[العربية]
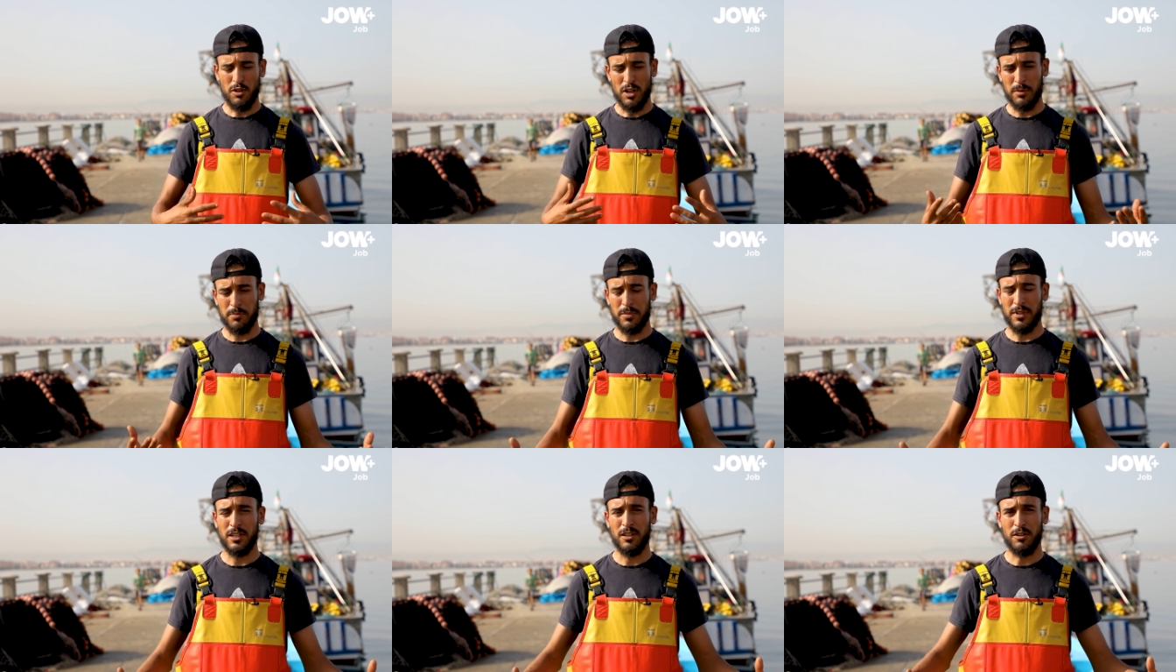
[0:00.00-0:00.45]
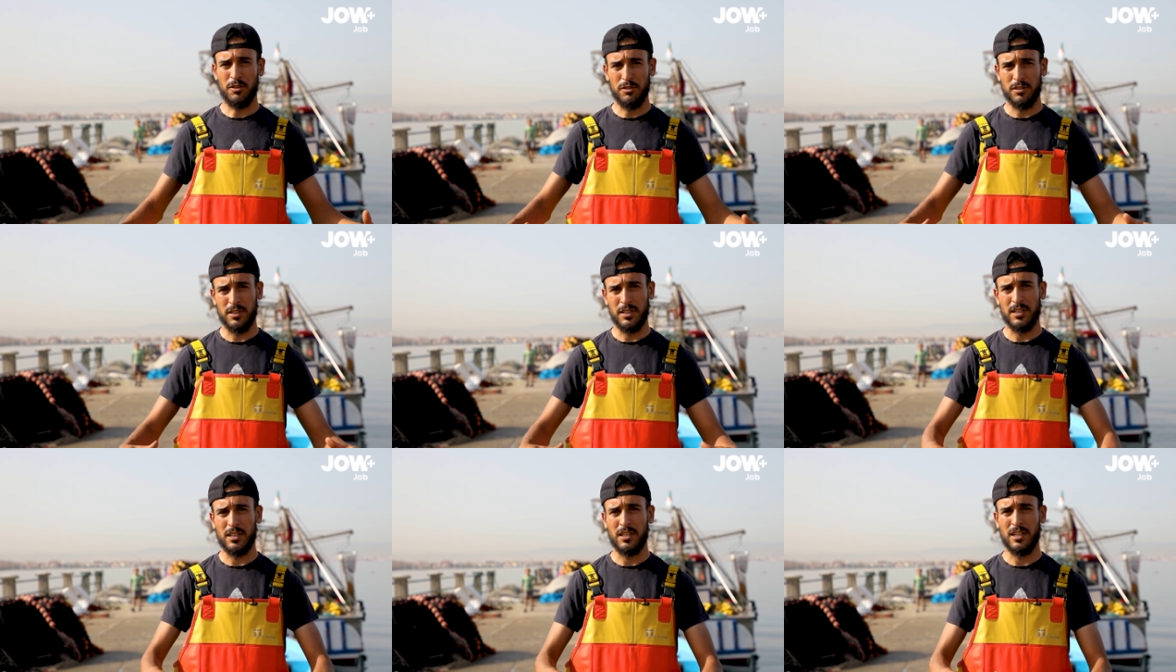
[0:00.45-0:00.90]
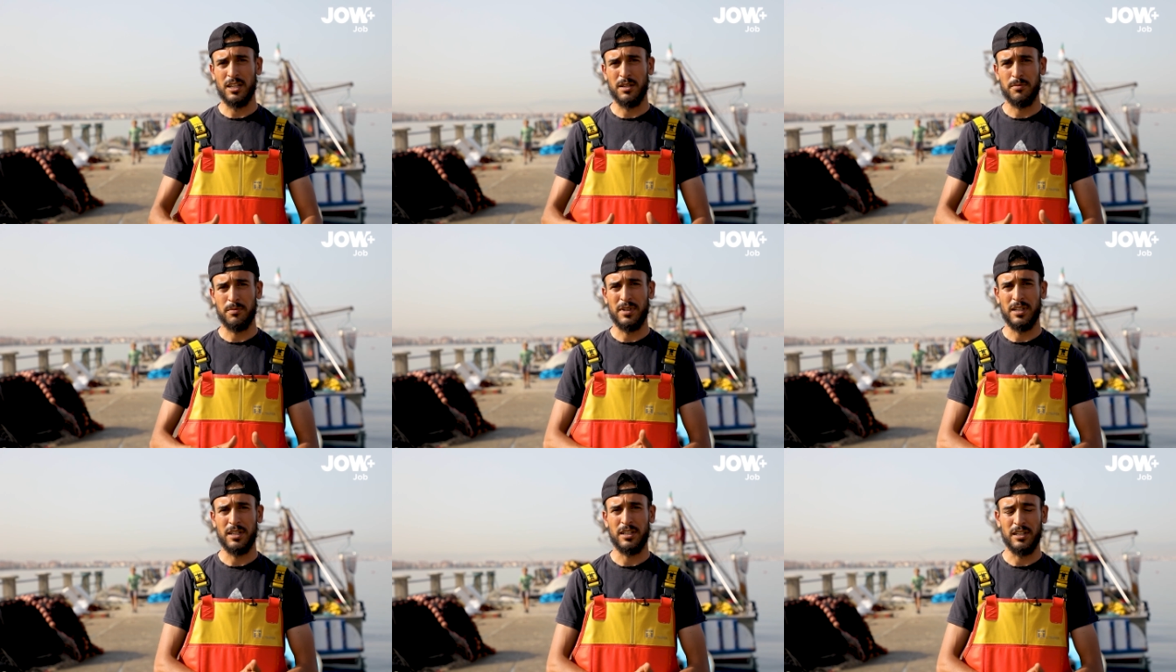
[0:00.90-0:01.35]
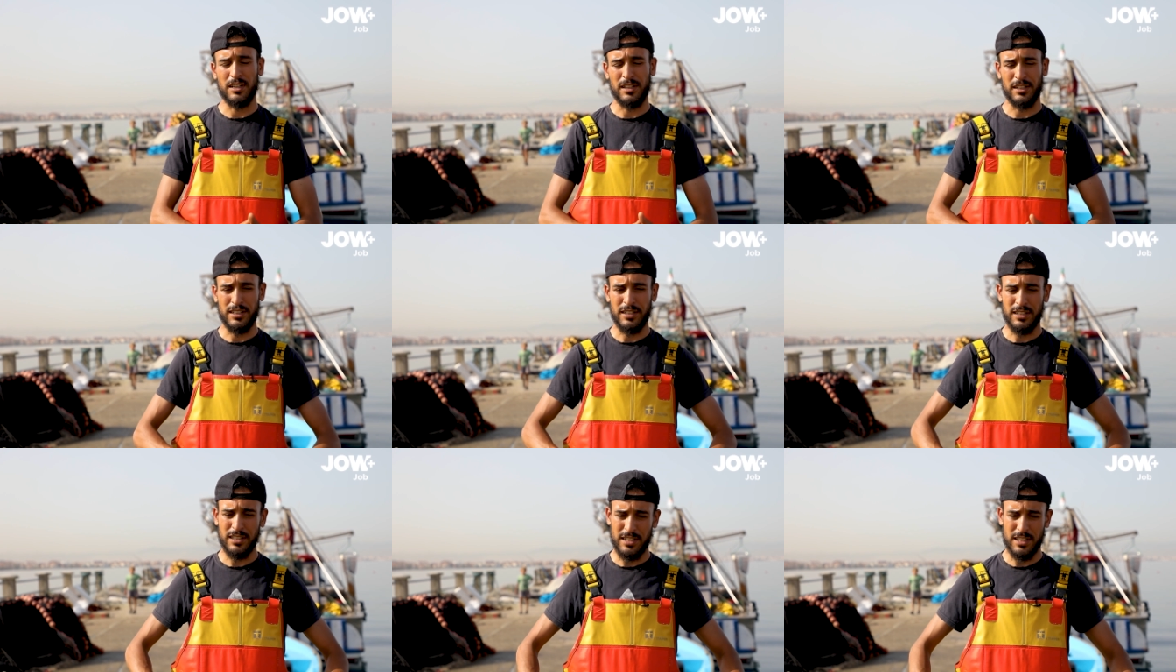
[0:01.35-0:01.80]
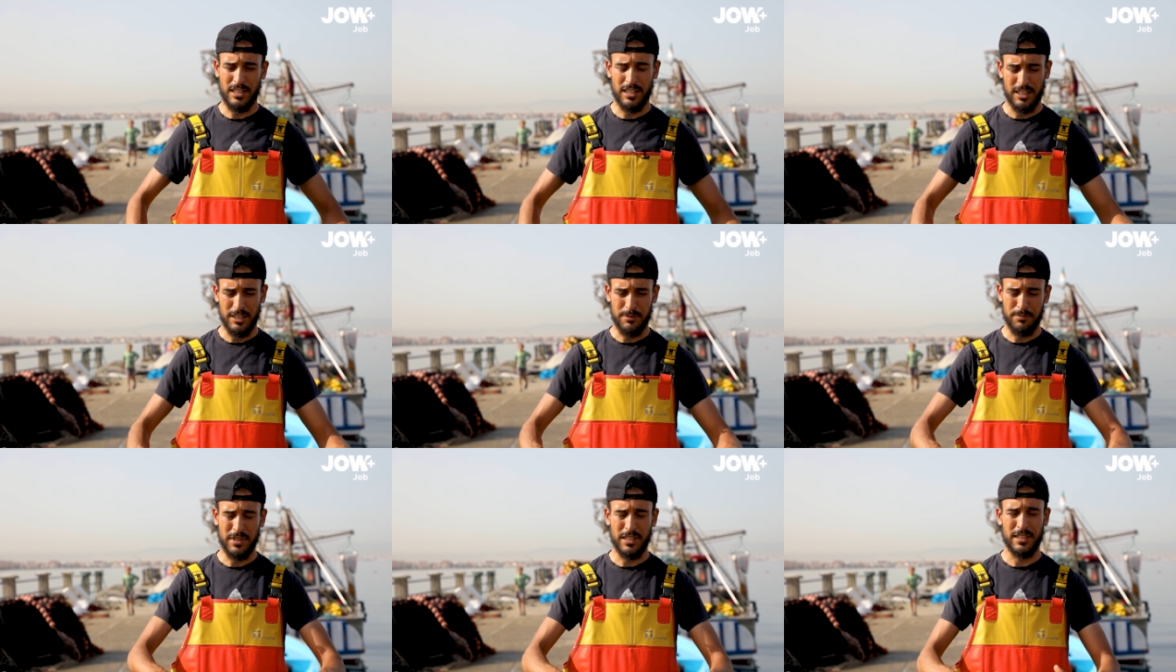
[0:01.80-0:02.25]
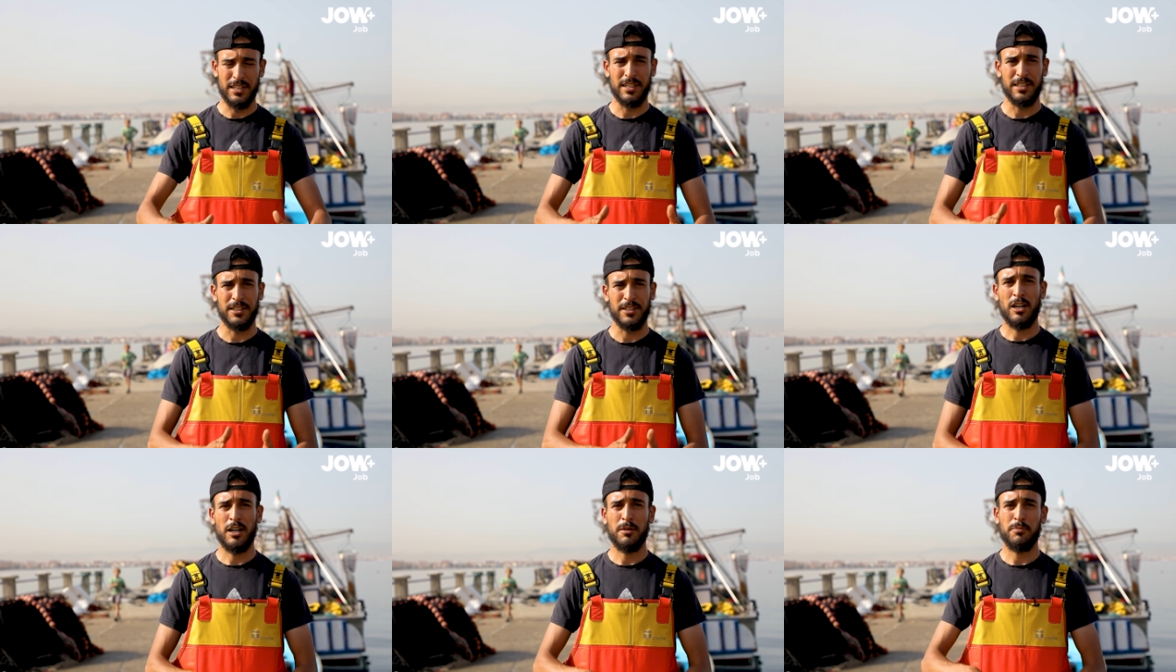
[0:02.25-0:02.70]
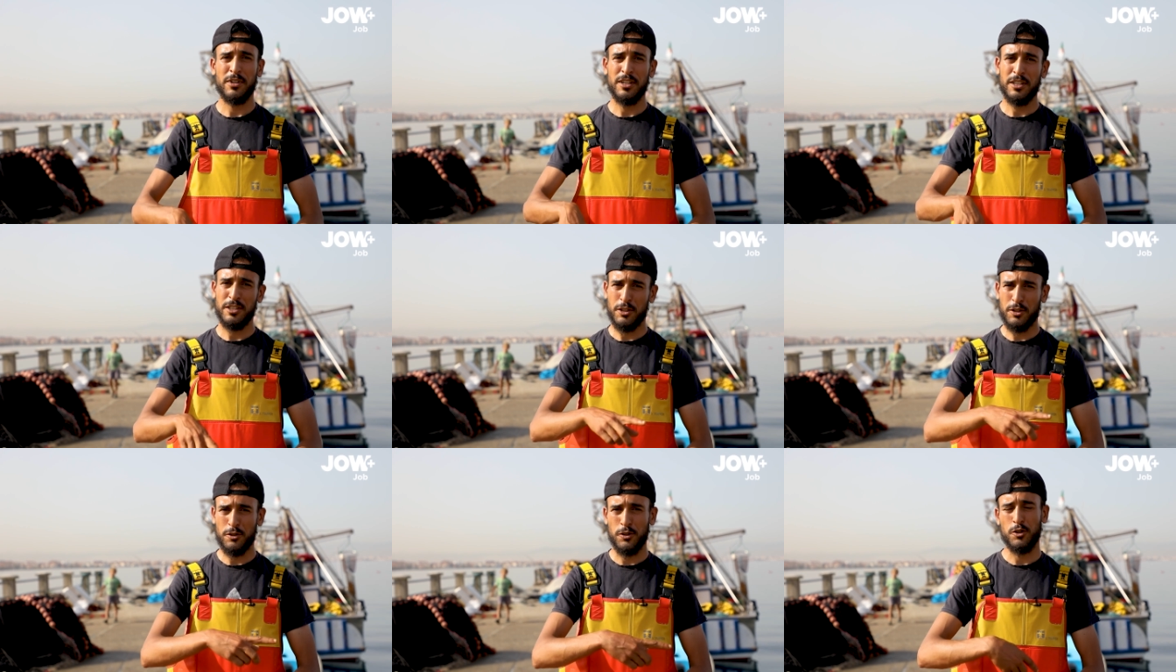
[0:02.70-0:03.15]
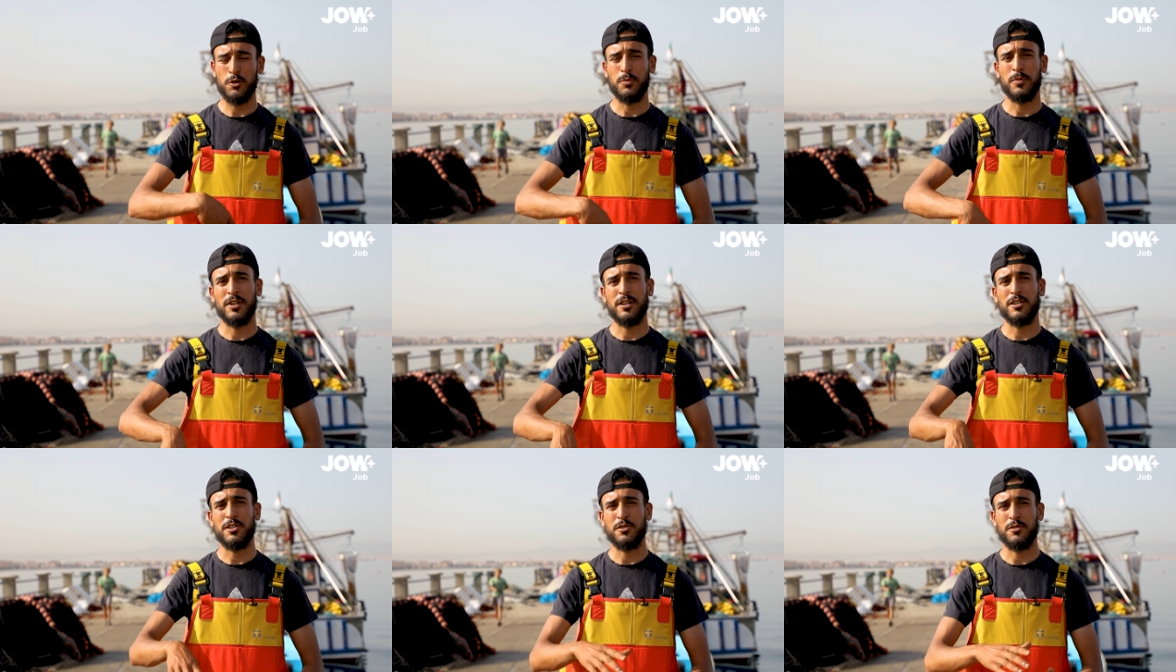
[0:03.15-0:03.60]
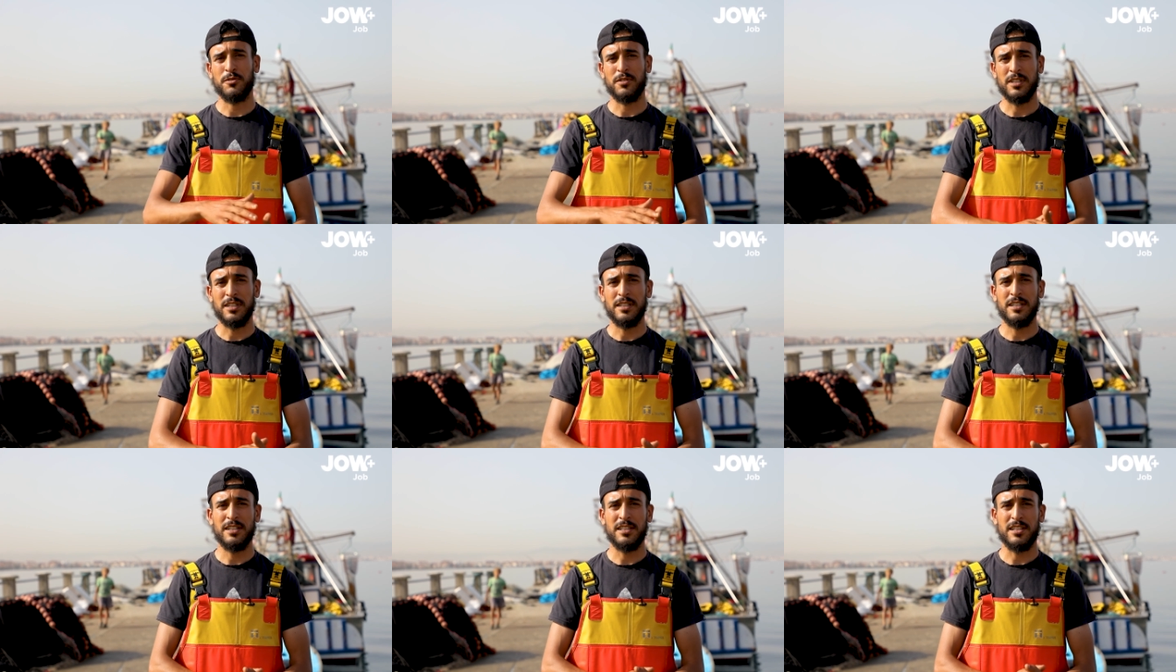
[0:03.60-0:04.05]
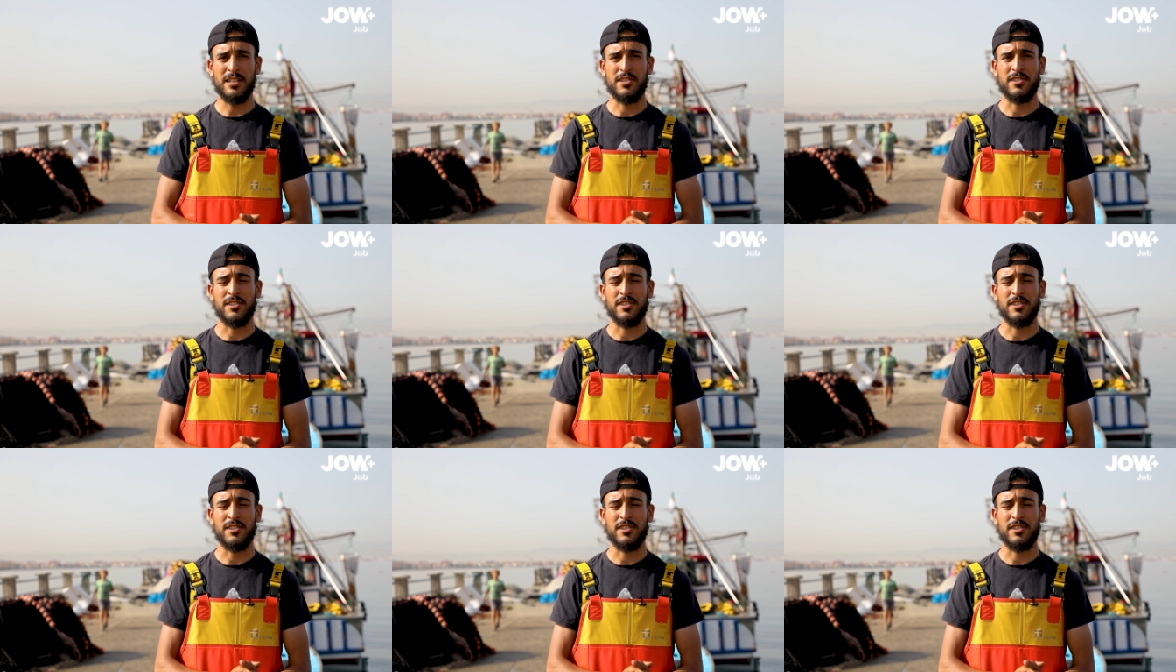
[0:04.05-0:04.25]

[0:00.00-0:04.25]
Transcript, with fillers: ابري الحوت يتلايم مع يتلايم من تحت ابري نديرو لوبيراسيون تاعنا تاع